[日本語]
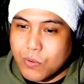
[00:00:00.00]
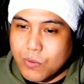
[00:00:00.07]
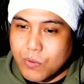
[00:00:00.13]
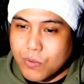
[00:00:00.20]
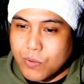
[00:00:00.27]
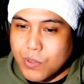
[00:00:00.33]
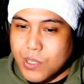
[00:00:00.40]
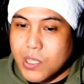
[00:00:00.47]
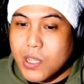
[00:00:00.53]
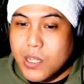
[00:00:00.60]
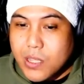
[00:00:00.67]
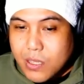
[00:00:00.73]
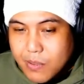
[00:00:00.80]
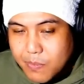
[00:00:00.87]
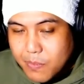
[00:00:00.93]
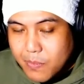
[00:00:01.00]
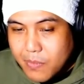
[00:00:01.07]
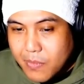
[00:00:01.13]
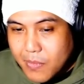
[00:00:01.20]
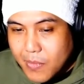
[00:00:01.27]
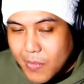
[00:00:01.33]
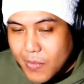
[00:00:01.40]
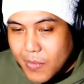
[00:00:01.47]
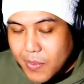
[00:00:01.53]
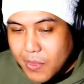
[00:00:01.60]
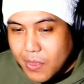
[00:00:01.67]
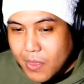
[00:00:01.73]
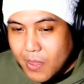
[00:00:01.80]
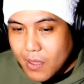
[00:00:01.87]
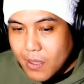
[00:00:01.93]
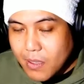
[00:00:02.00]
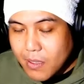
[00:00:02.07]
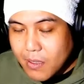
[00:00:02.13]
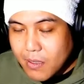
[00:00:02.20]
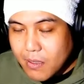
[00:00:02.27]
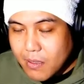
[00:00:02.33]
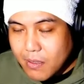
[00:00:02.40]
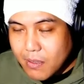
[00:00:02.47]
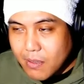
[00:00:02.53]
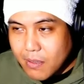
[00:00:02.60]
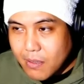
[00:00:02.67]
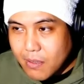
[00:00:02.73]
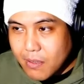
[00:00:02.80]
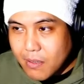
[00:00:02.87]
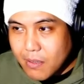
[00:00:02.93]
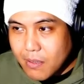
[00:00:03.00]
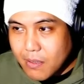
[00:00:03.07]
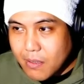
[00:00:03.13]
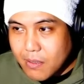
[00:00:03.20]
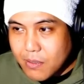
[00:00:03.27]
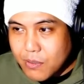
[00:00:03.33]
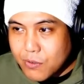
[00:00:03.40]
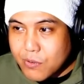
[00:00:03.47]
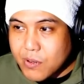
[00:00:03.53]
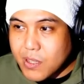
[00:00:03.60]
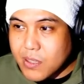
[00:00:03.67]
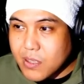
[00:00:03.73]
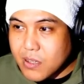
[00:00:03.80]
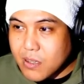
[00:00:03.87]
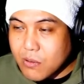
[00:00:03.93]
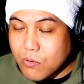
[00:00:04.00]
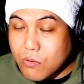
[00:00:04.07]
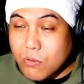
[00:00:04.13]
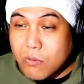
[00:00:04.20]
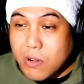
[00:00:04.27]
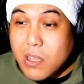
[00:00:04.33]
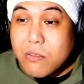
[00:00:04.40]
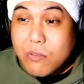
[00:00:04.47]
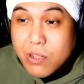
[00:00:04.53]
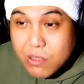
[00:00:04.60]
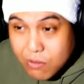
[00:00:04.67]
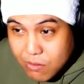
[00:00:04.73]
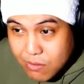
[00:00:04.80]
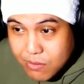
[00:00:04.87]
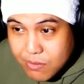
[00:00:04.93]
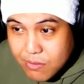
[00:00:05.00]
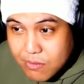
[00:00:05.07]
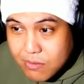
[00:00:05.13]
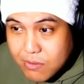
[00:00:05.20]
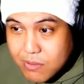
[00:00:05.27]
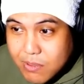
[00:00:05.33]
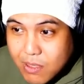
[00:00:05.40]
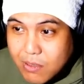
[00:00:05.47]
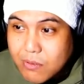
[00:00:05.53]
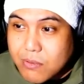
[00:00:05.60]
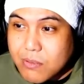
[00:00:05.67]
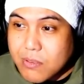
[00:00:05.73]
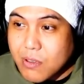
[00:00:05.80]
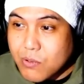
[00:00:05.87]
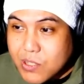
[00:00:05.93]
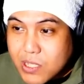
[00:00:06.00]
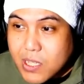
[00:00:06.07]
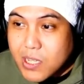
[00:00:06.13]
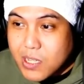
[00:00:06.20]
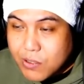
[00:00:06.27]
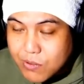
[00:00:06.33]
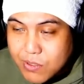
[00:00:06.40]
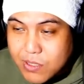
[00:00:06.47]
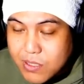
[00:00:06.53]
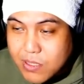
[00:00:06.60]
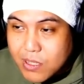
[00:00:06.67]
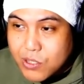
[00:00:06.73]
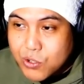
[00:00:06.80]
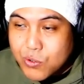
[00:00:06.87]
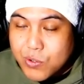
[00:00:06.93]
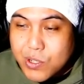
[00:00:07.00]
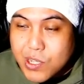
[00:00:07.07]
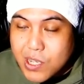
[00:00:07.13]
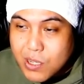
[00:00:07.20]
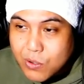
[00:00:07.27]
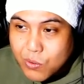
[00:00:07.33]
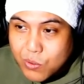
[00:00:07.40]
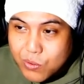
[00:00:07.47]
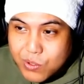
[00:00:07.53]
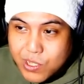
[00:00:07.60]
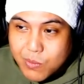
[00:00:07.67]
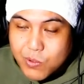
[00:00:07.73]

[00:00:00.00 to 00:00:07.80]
いきなりね「幽霊なんかここおらんのにのう」って言ったおじさんが言った瞬間、この三郎